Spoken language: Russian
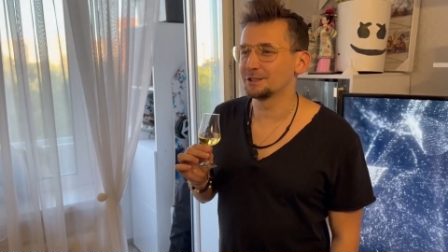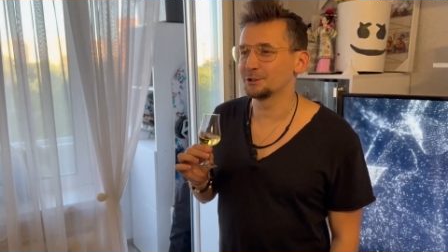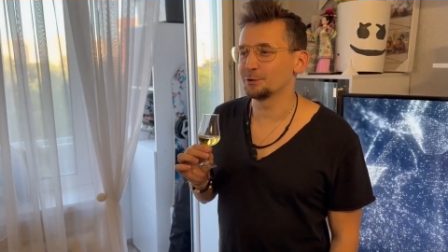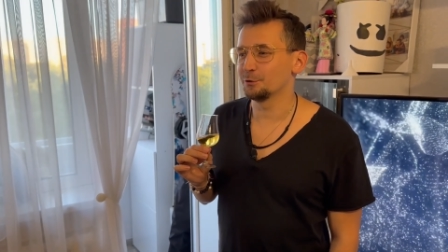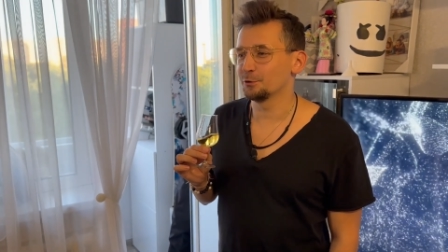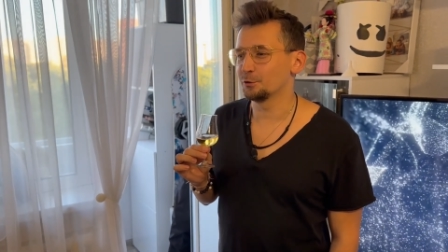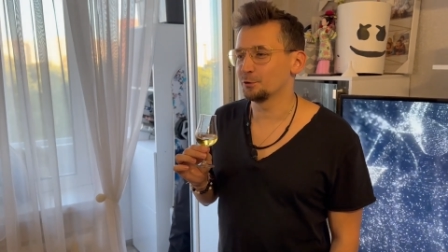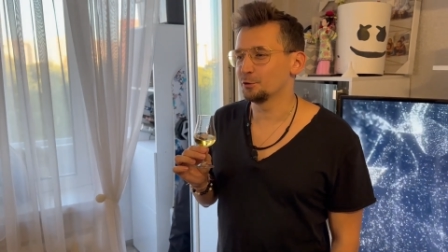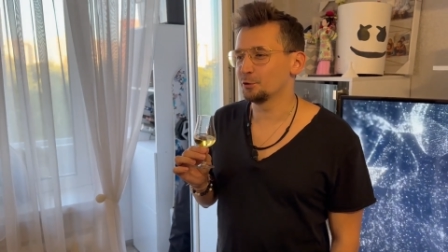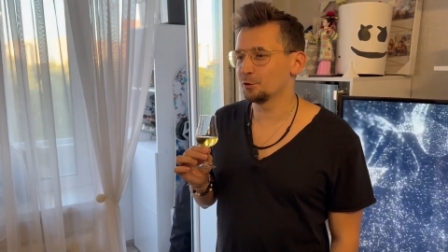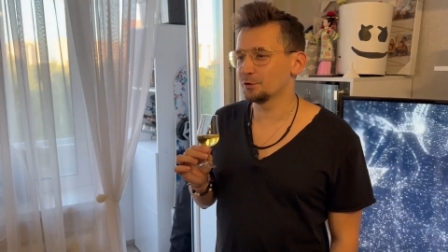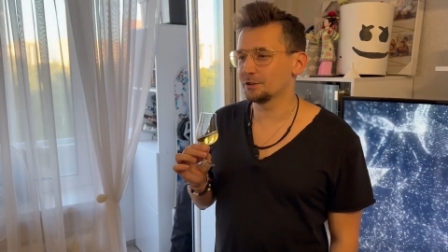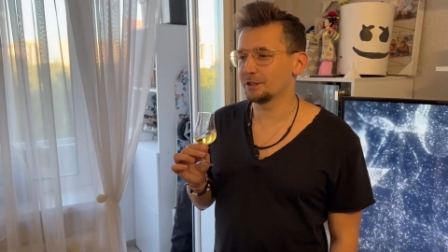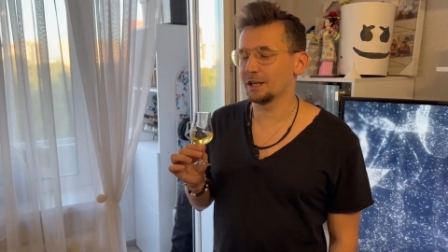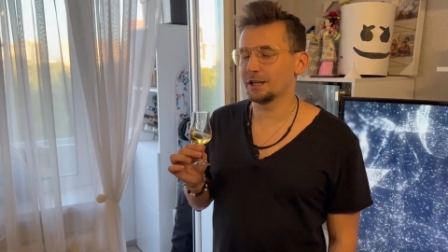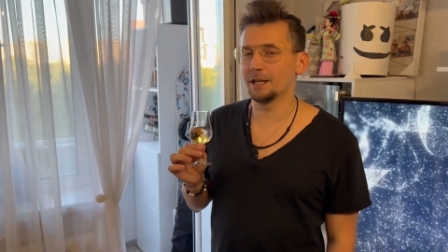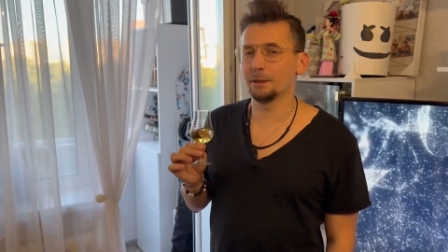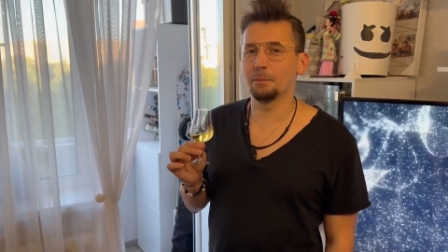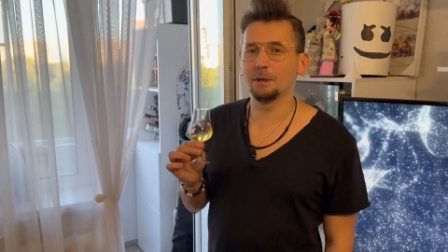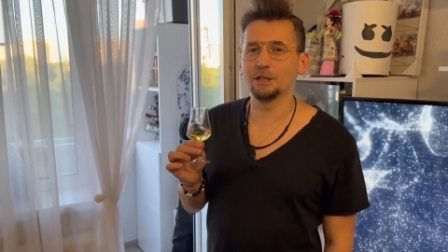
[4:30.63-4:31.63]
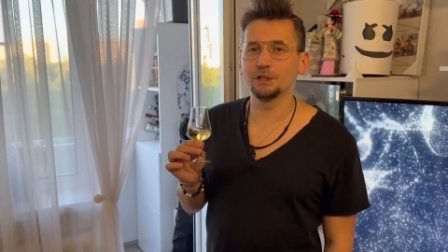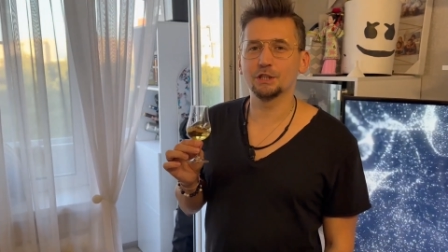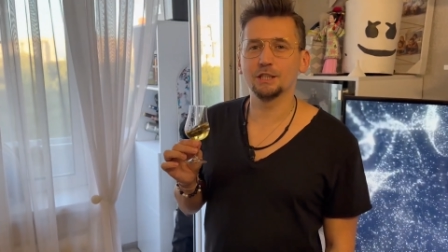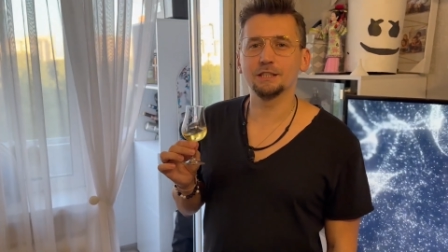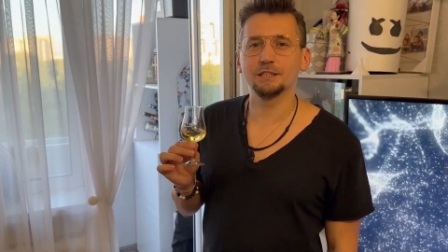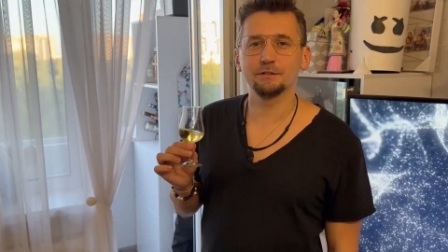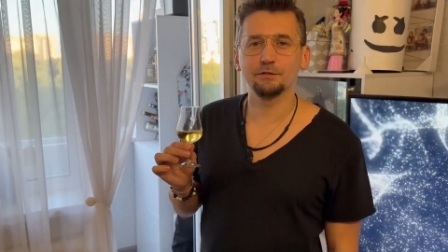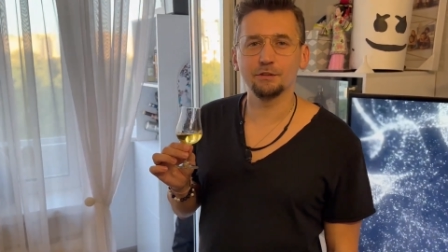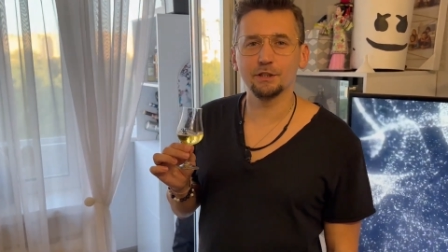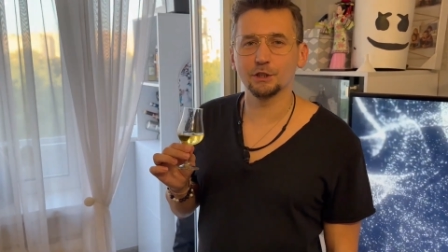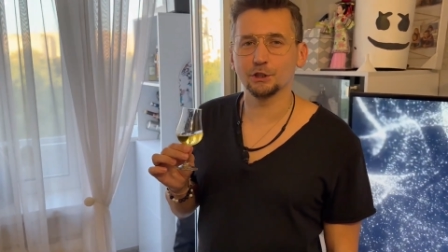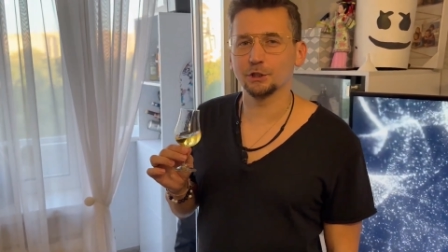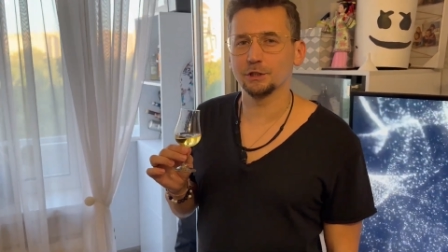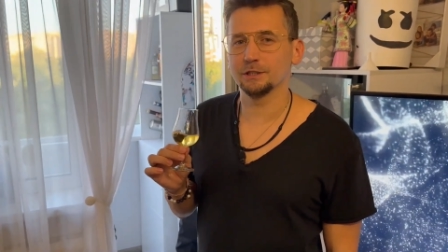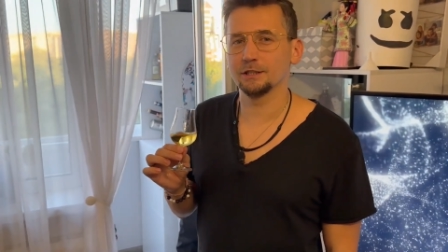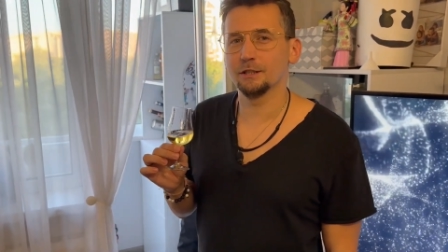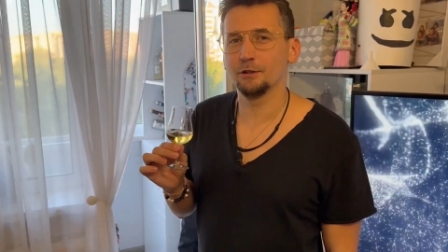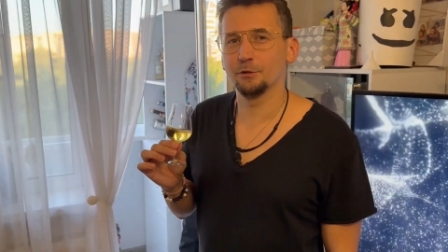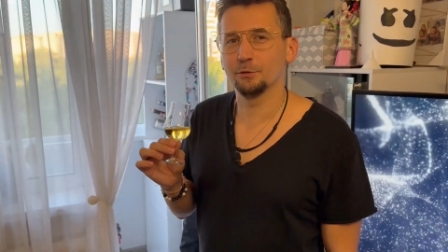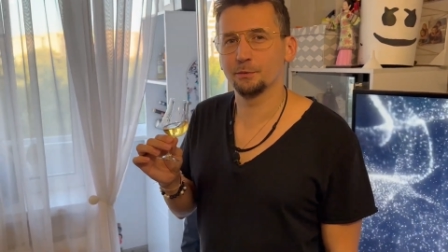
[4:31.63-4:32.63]
что вот у него такая большая свежесть,
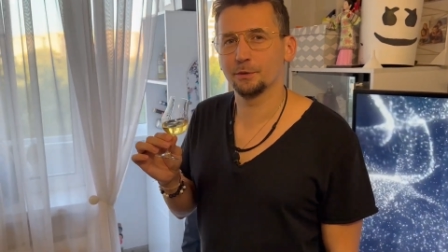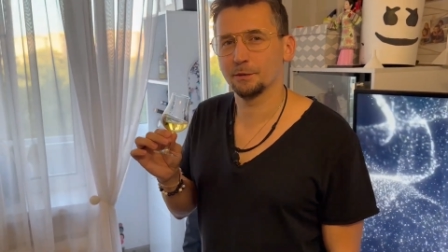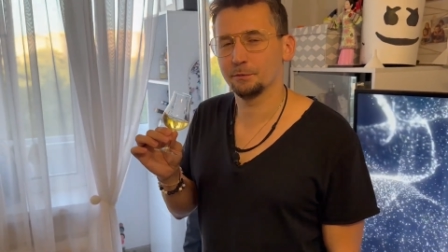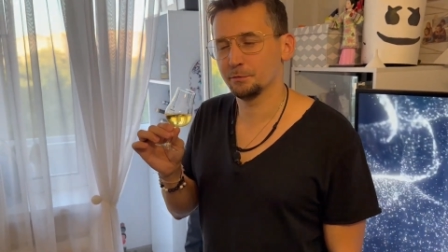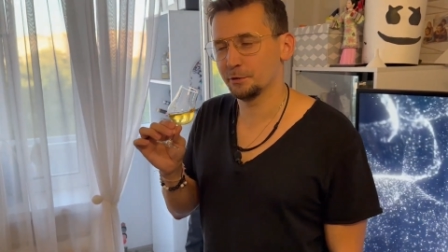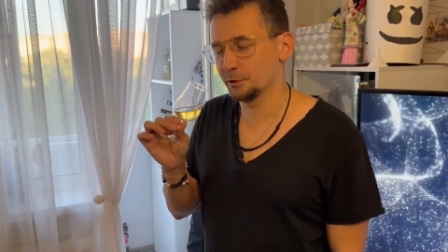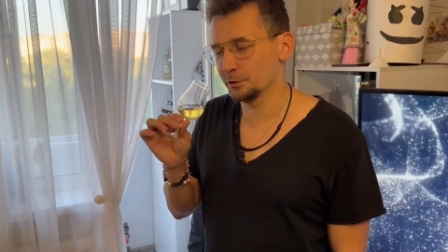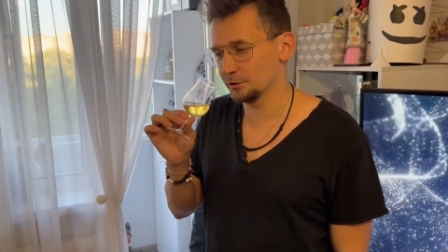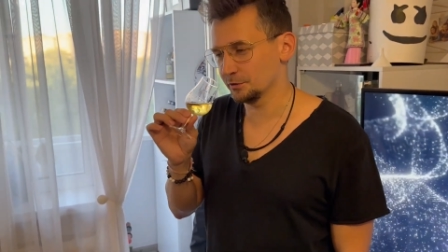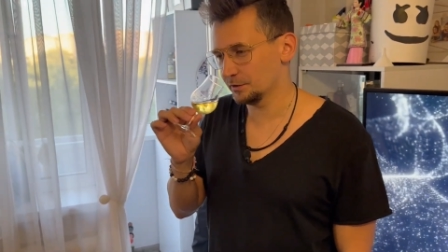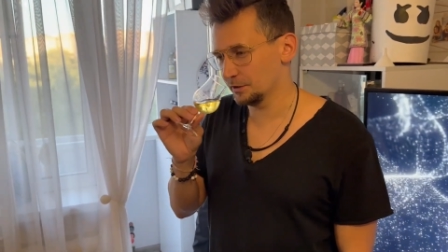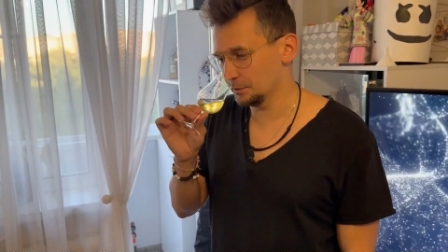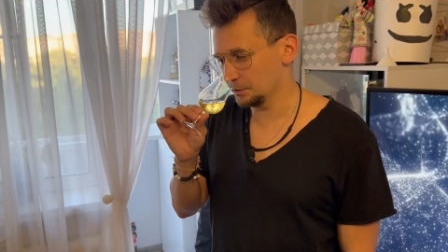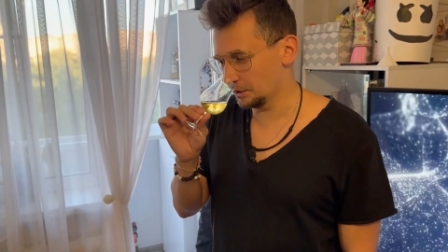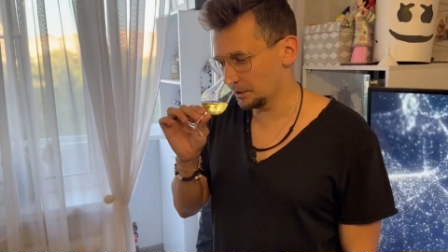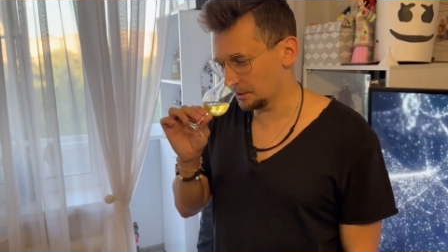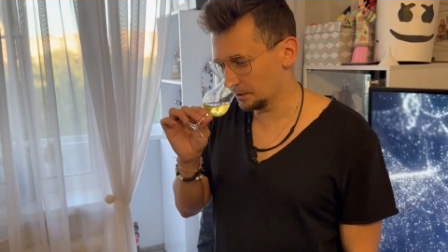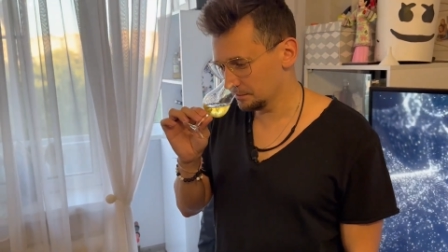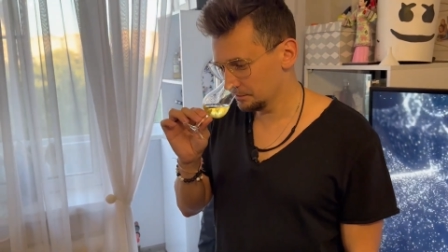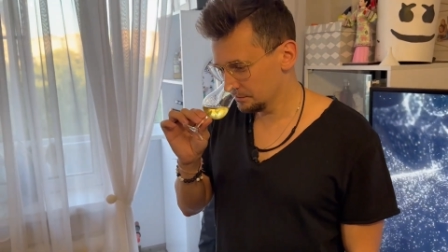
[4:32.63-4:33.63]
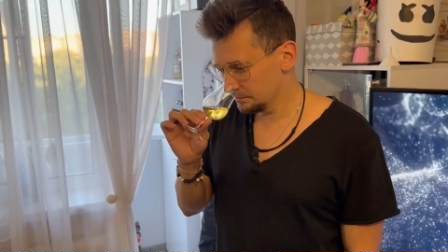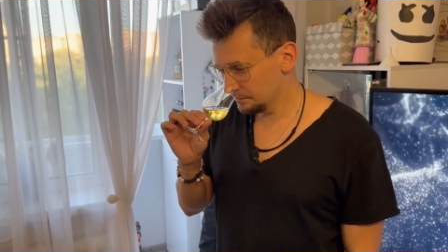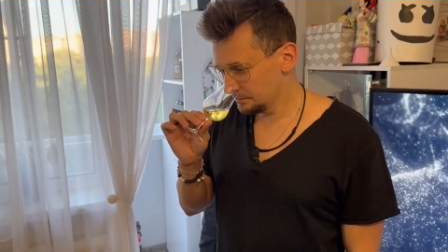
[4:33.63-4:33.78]
да, он прям берет своей вот этой